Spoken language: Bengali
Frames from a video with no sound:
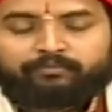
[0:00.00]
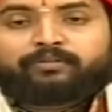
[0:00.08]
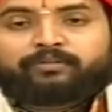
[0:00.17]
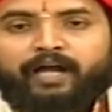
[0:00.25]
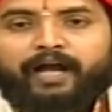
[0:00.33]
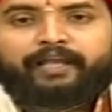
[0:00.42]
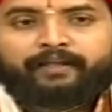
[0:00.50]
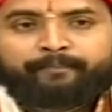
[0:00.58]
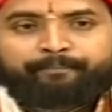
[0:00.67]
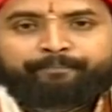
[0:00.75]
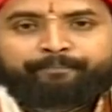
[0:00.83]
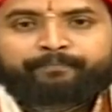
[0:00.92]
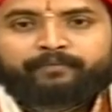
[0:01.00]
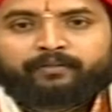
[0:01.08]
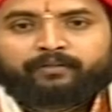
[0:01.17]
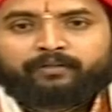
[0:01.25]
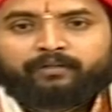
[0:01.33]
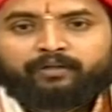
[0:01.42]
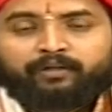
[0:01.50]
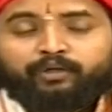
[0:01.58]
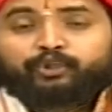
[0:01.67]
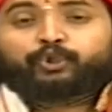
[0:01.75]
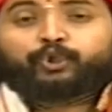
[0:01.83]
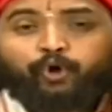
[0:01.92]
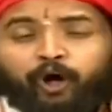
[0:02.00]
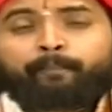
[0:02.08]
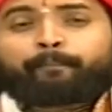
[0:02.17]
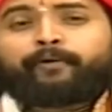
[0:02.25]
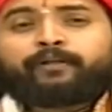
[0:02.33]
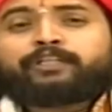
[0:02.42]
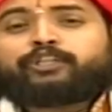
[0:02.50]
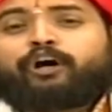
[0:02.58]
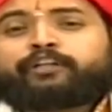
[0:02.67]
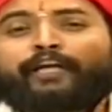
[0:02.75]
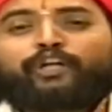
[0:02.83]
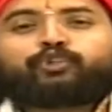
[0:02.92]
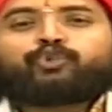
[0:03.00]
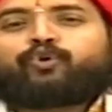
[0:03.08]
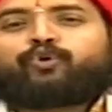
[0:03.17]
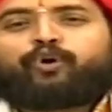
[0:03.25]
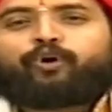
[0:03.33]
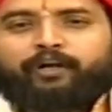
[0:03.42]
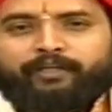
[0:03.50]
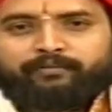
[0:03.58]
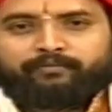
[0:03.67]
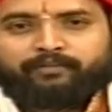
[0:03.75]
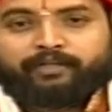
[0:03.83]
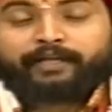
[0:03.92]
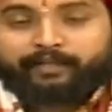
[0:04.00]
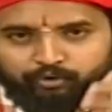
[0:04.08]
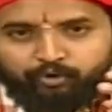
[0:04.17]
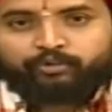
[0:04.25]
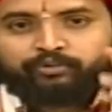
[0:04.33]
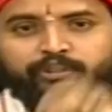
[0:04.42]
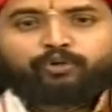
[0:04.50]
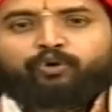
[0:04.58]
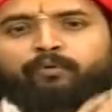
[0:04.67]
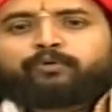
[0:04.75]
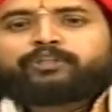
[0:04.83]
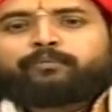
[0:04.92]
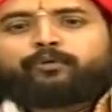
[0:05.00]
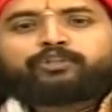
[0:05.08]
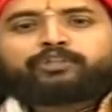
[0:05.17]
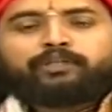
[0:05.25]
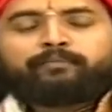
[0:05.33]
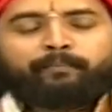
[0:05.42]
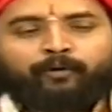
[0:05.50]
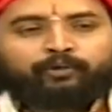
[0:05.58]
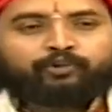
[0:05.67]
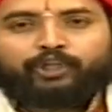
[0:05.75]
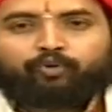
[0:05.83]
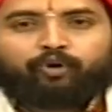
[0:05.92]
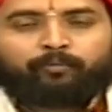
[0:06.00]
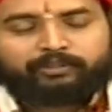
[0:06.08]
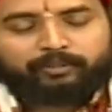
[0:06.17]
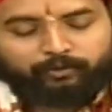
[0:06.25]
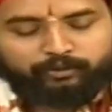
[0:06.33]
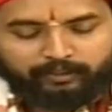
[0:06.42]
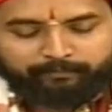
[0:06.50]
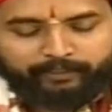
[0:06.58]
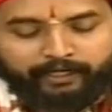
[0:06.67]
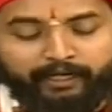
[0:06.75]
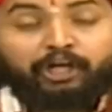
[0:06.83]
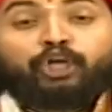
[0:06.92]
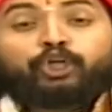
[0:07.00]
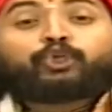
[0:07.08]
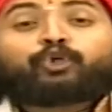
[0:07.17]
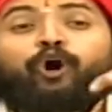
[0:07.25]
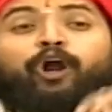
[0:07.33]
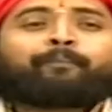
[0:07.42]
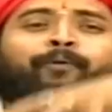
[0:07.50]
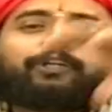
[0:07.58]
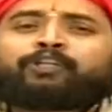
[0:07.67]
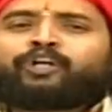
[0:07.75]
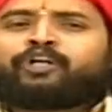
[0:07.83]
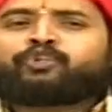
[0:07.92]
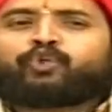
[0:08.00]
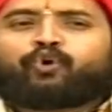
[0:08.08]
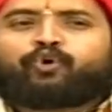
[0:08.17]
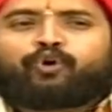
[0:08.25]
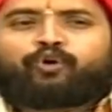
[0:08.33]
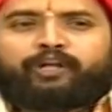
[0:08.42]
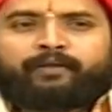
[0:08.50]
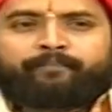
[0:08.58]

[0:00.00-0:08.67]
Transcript: ডাকে সর্প নিধনের যোগ্য করে তন্ত্রের ক্ষমতা বলছি বা মন্ত্রের ক্ষমতা বলছি আপনাকে সর্প নিধন যোগ্য করে